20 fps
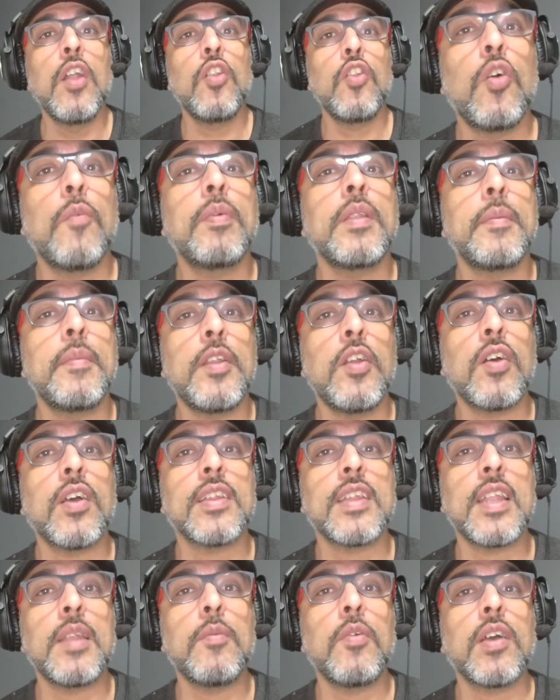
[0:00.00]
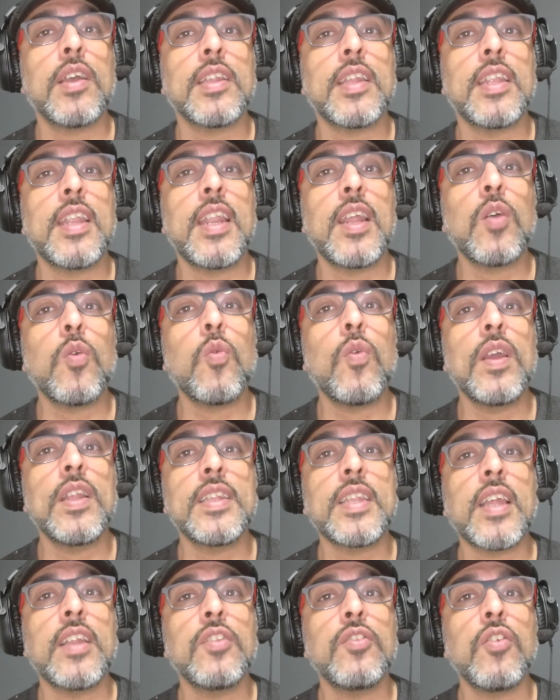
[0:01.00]
Lo primero que tenemos que tener en
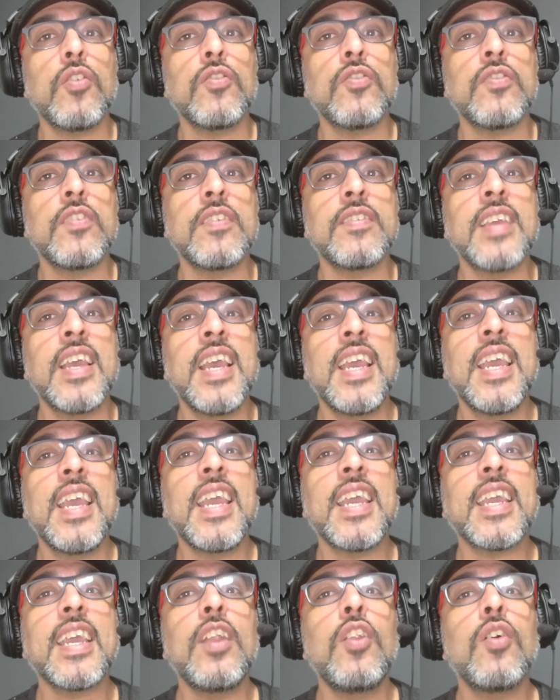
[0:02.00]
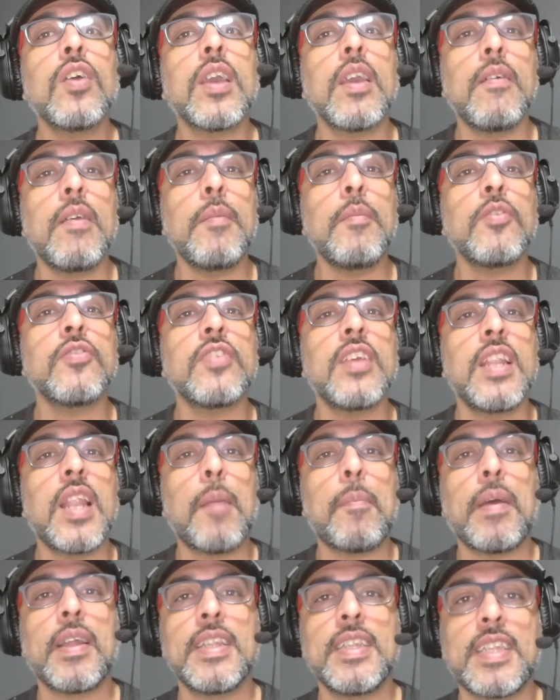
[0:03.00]
cuenta entonces es que lo que vemos en
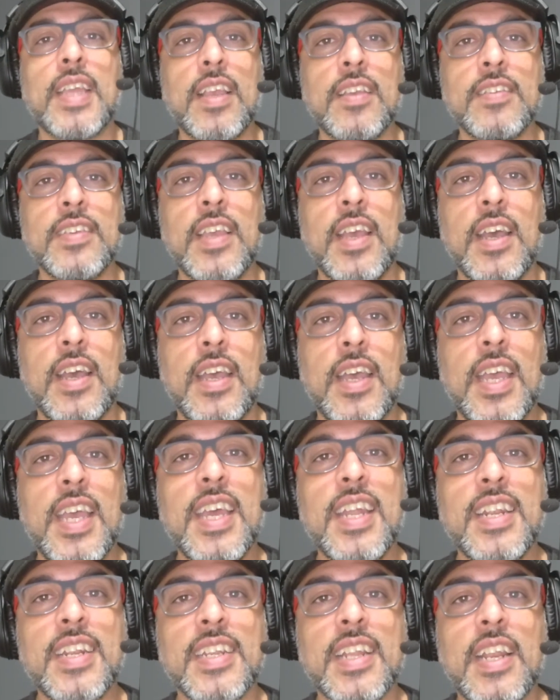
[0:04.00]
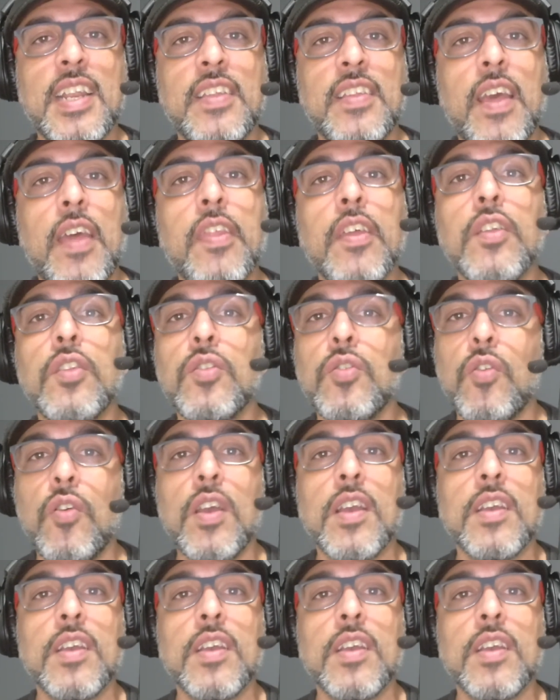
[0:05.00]
la pantalla en realidad no